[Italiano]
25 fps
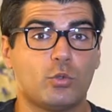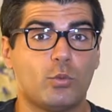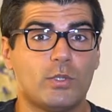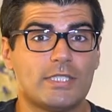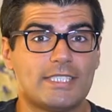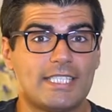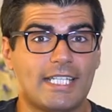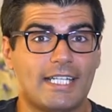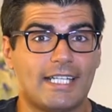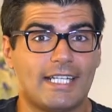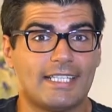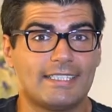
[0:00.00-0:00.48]

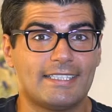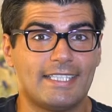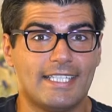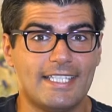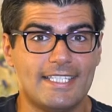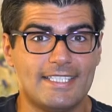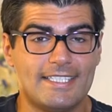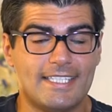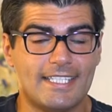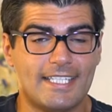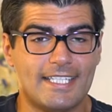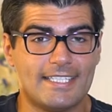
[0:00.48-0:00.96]
queste
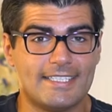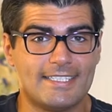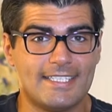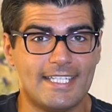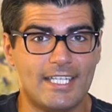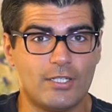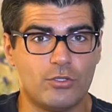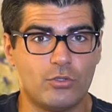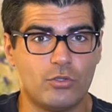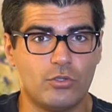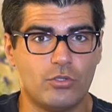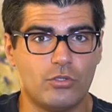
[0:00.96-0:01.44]
caratteristiche
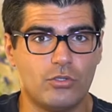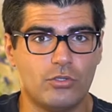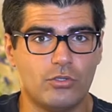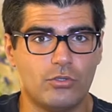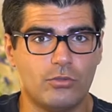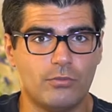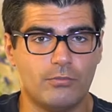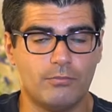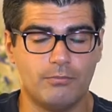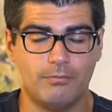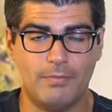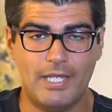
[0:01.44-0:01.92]

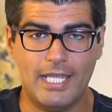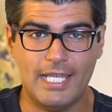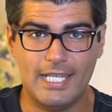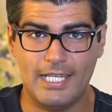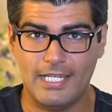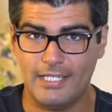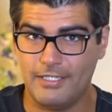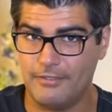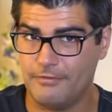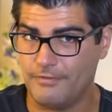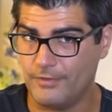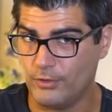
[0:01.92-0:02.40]
siano
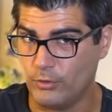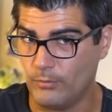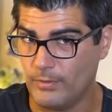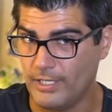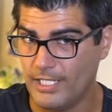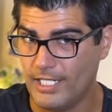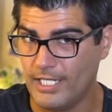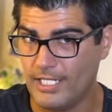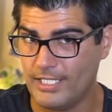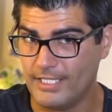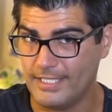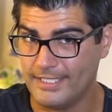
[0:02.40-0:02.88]
belle,
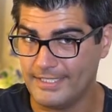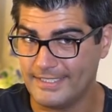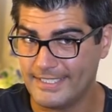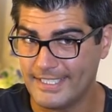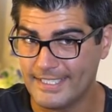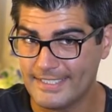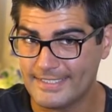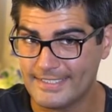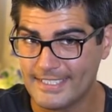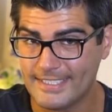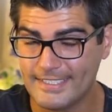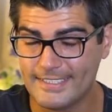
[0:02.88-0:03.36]
fenomenali,
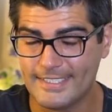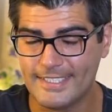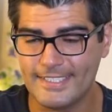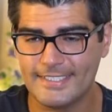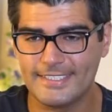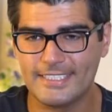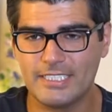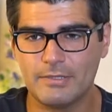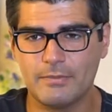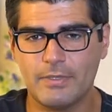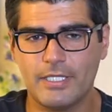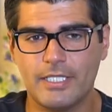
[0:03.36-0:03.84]

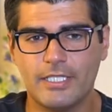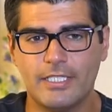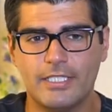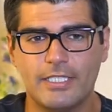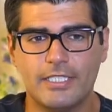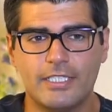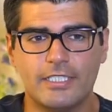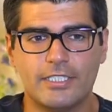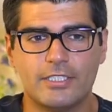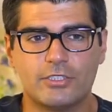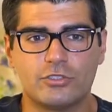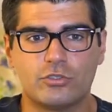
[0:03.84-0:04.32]
interessantissime,
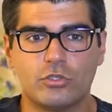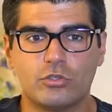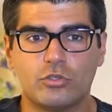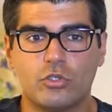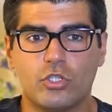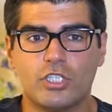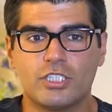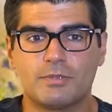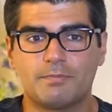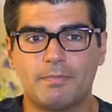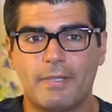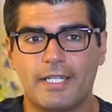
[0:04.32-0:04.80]
sotto
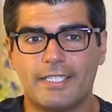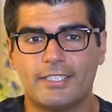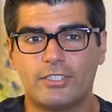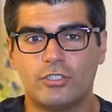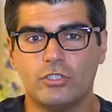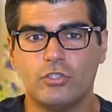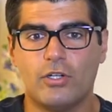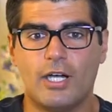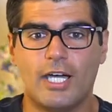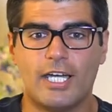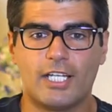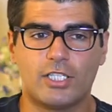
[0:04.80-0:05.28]

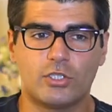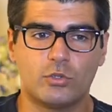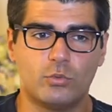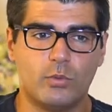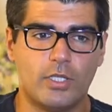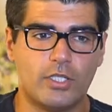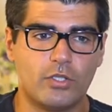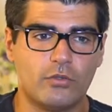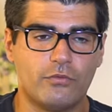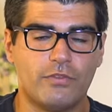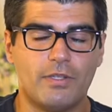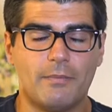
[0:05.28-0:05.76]
l'aspetto
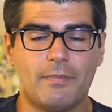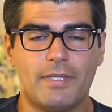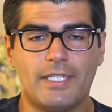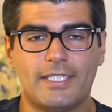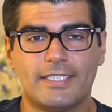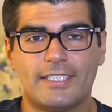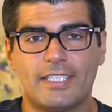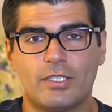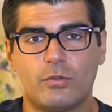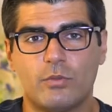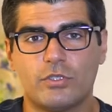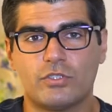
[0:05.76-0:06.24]
hardware
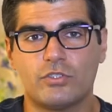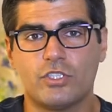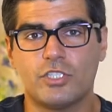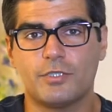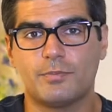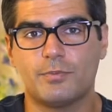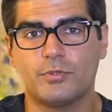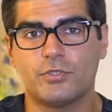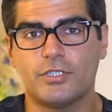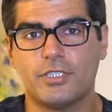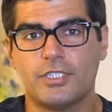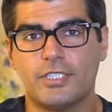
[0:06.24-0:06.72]
ovviamente questo
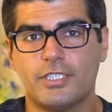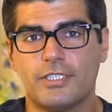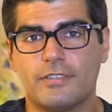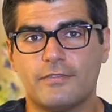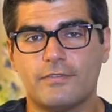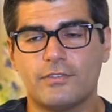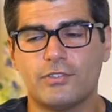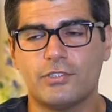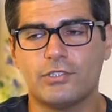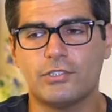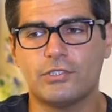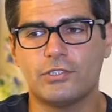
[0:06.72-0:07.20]

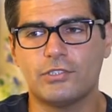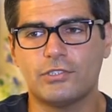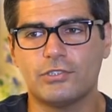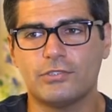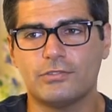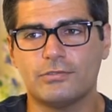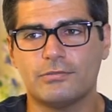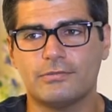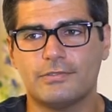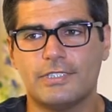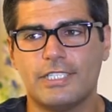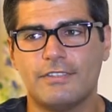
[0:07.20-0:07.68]

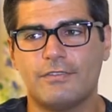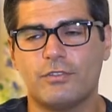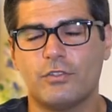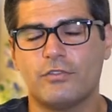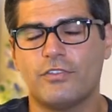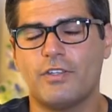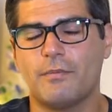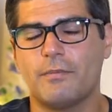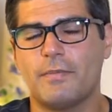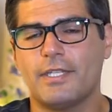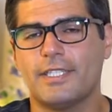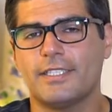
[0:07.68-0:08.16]
dispositivo deve
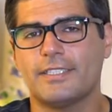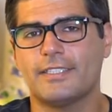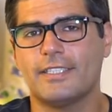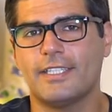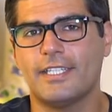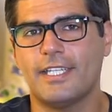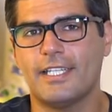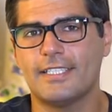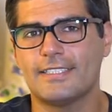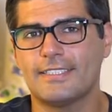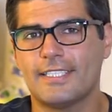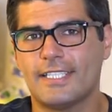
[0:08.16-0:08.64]

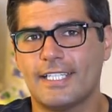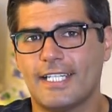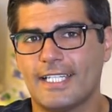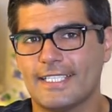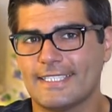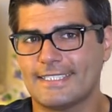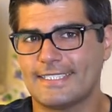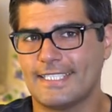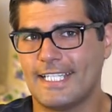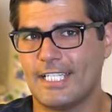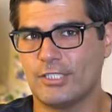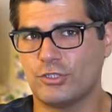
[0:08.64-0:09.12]
ovviamente essere
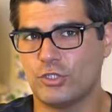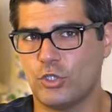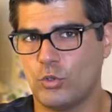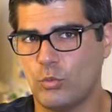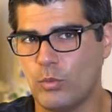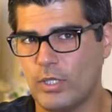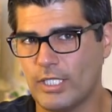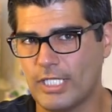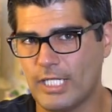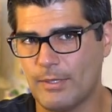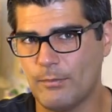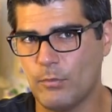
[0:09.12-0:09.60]
castrato in
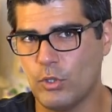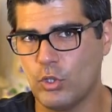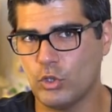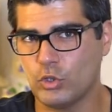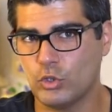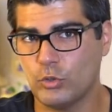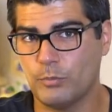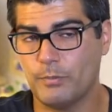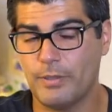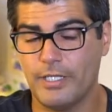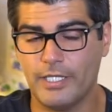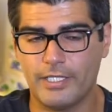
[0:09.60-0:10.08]
qualche
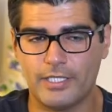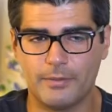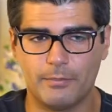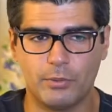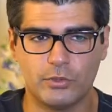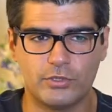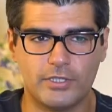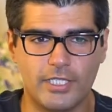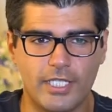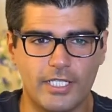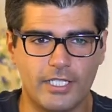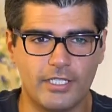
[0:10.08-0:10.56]
modo per
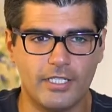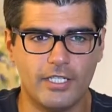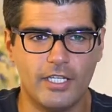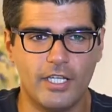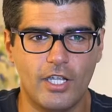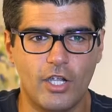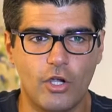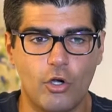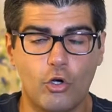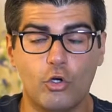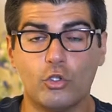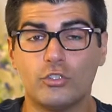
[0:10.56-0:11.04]

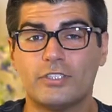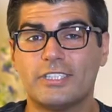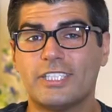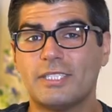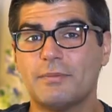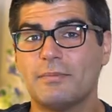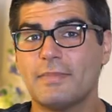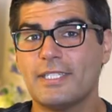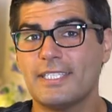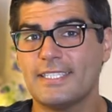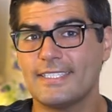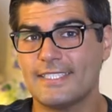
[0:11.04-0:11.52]
poter
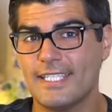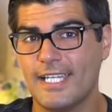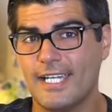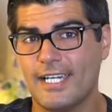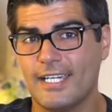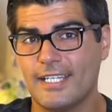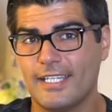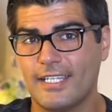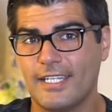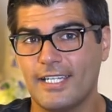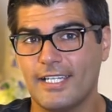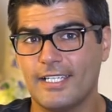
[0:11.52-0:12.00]

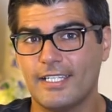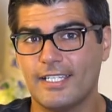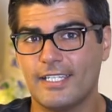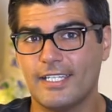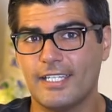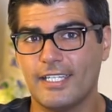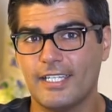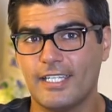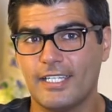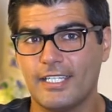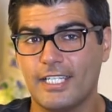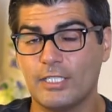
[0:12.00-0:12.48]
ottimizzare
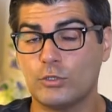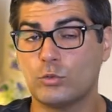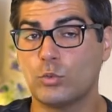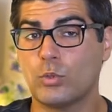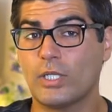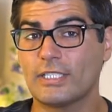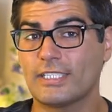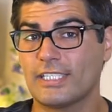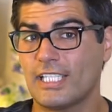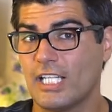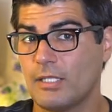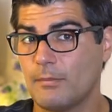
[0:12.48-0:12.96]
anche la
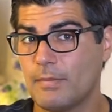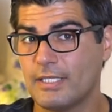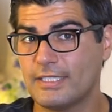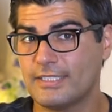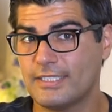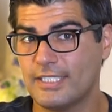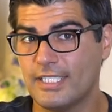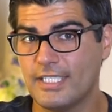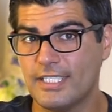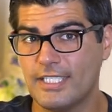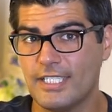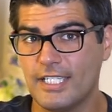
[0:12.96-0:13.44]
durata della
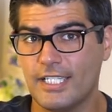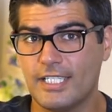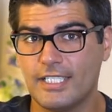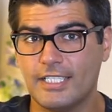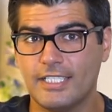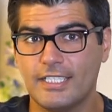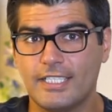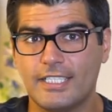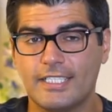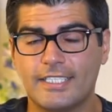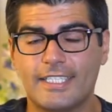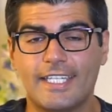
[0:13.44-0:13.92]
batteria
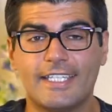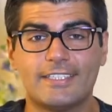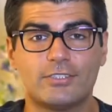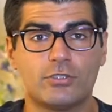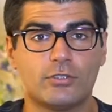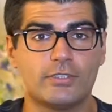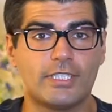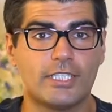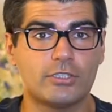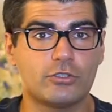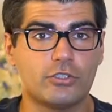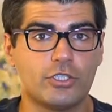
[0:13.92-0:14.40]
che è
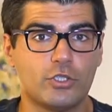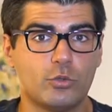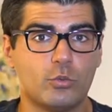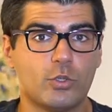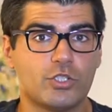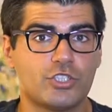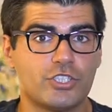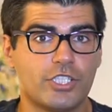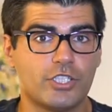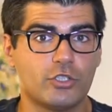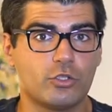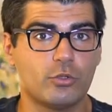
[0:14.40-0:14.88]
soltanto di
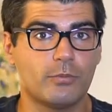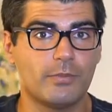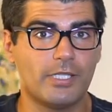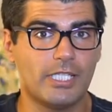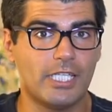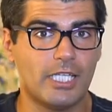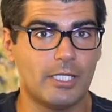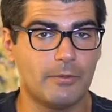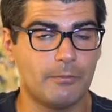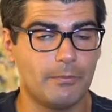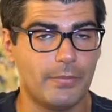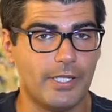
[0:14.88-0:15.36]
200
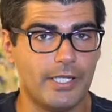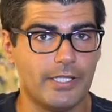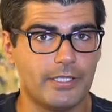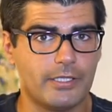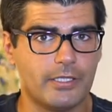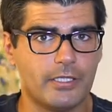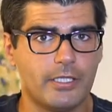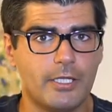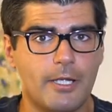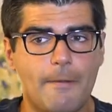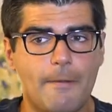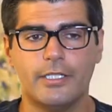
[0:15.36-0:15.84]
mAh.
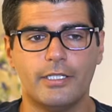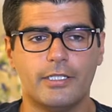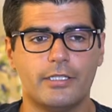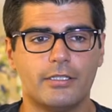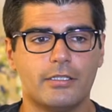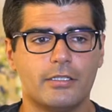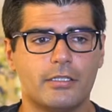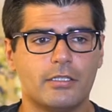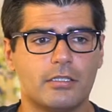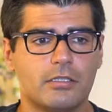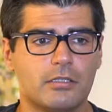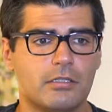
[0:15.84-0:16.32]

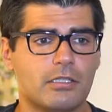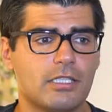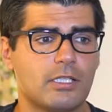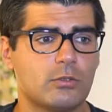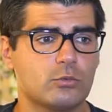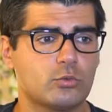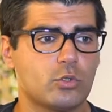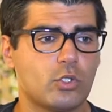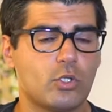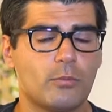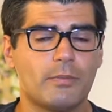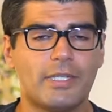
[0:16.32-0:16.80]
Eh,
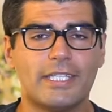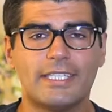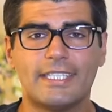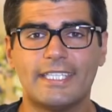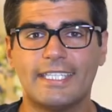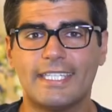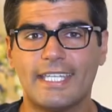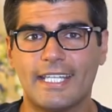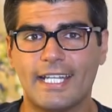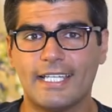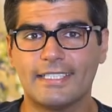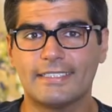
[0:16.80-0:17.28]
l'autonomia
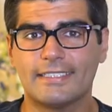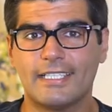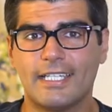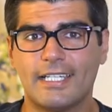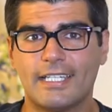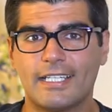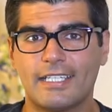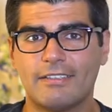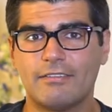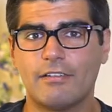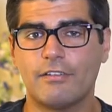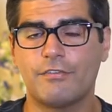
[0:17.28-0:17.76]
dichiarata
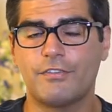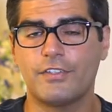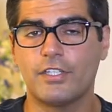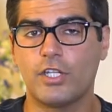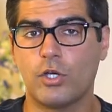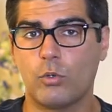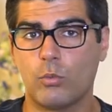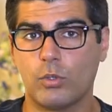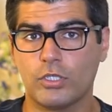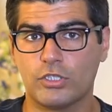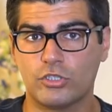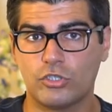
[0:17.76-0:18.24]
arriva
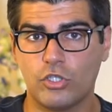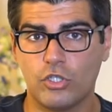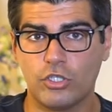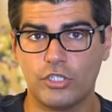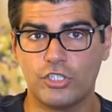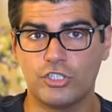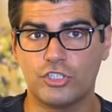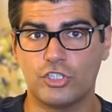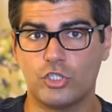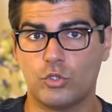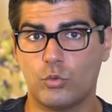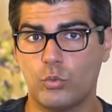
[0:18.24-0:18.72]
fino a
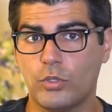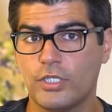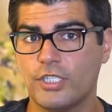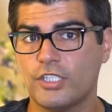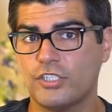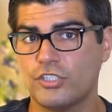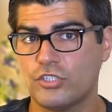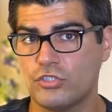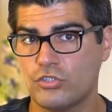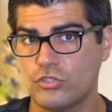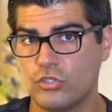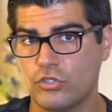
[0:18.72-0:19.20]

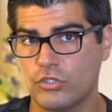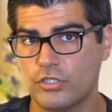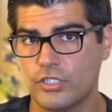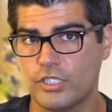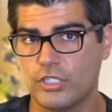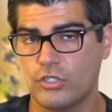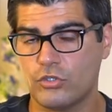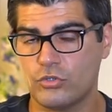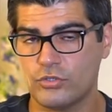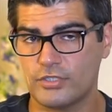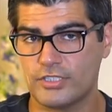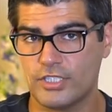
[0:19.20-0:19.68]
14-15
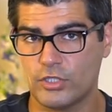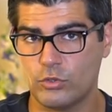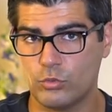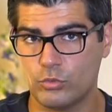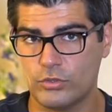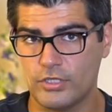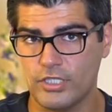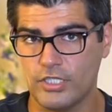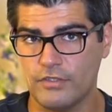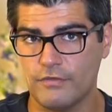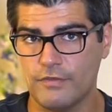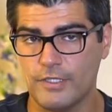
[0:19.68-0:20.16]
giorni
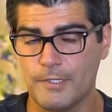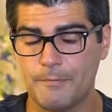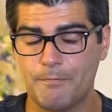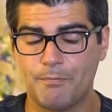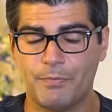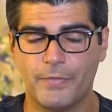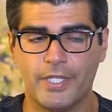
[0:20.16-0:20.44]
consecutivi.